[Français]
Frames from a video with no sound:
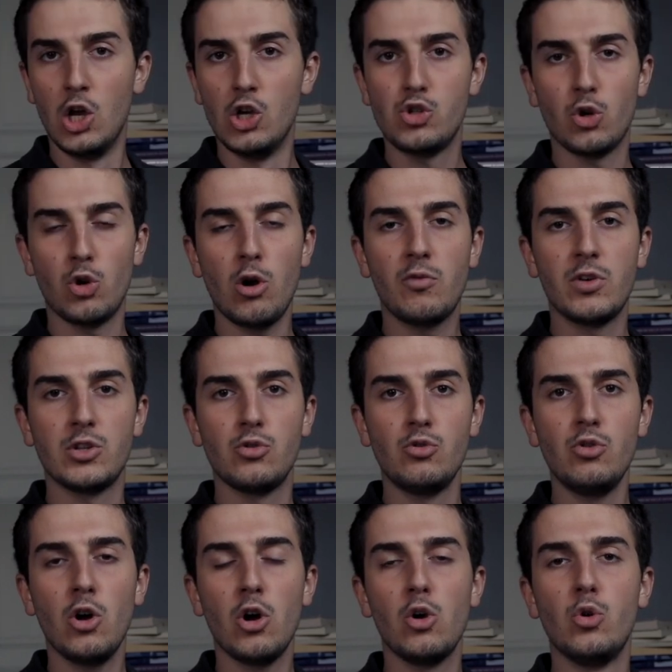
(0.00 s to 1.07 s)
Sur leur
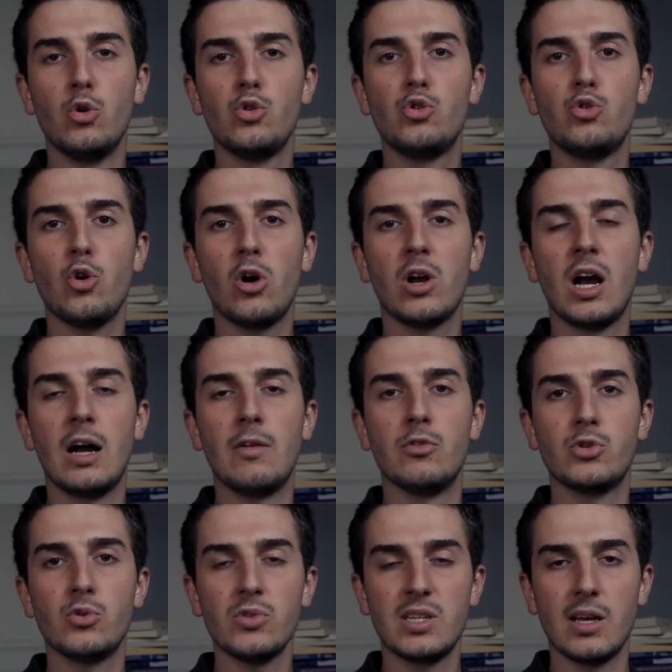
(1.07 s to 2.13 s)
voiture, le tueur grave
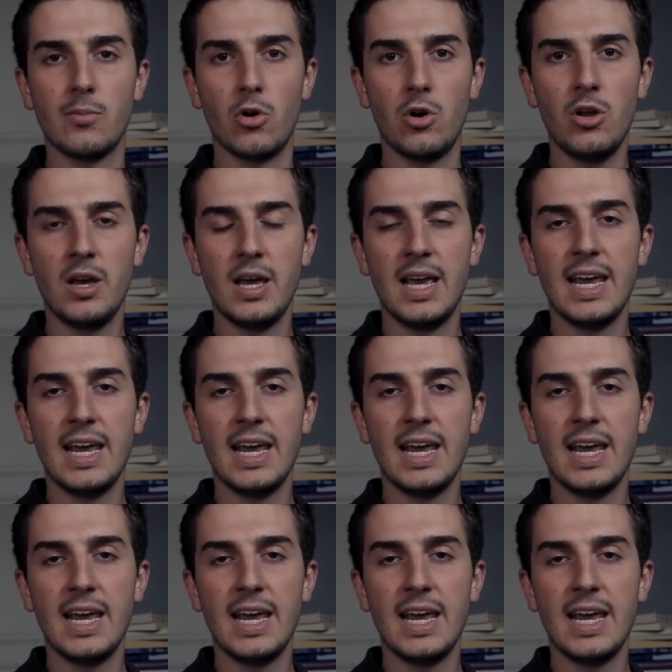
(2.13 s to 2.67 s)
son symbole